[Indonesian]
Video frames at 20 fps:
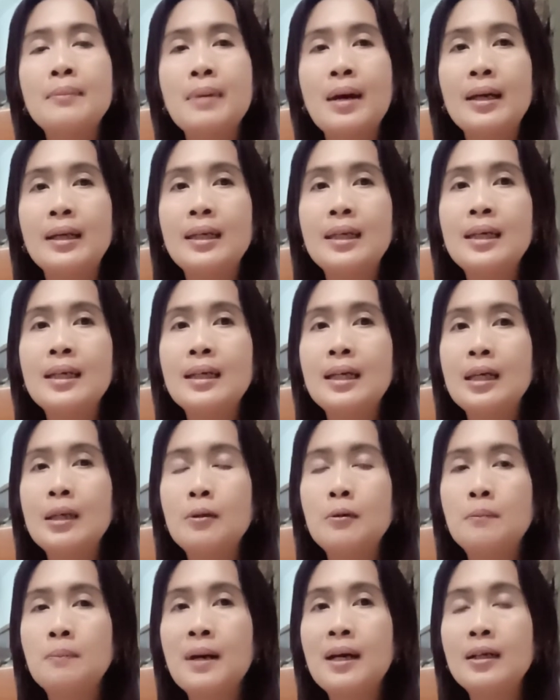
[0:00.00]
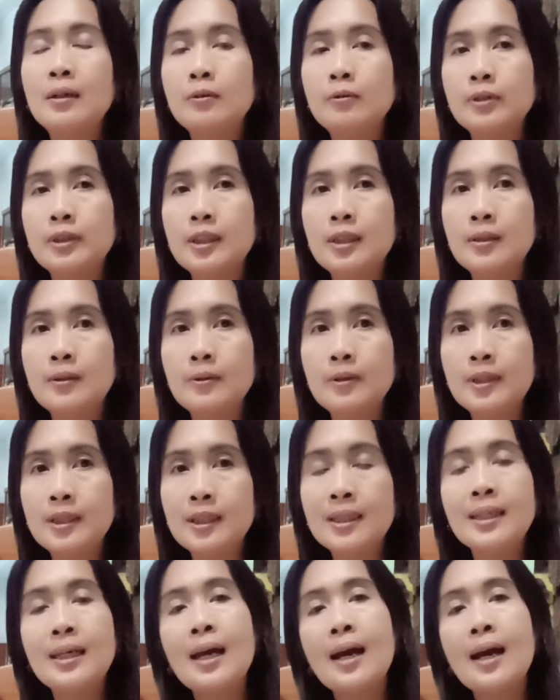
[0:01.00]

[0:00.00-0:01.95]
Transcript: bagi kehidupan kucing-kucing